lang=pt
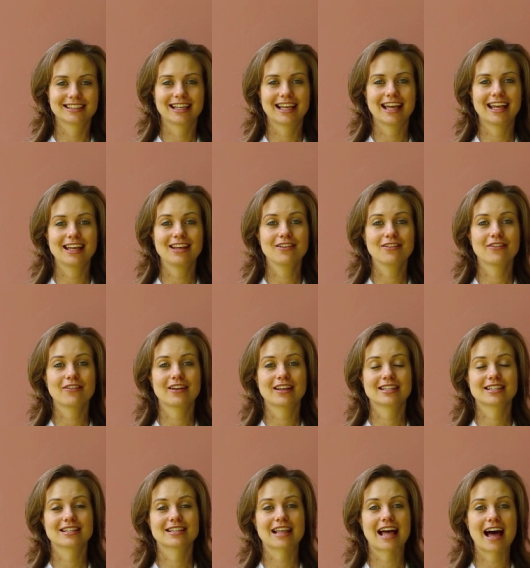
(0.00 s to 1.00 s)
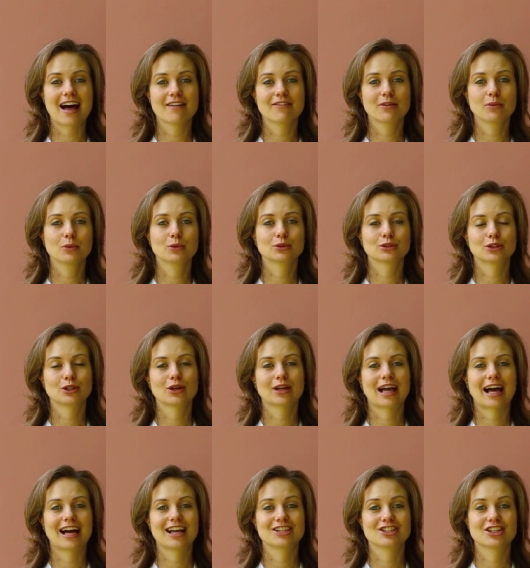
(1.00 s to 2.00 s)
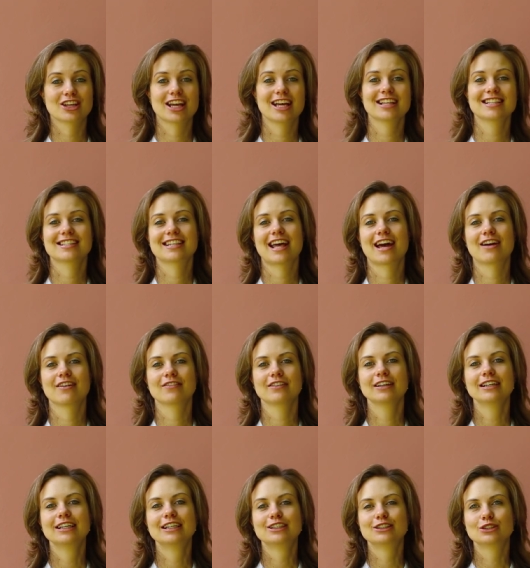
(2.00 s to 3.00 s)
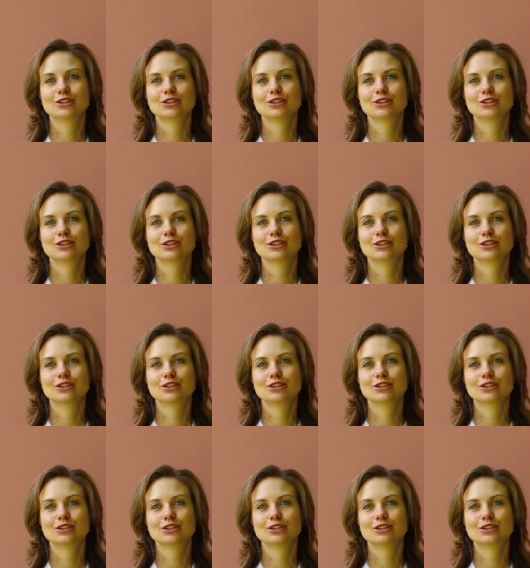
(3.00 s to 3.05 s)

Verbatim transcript: que infestavam os locais de reserva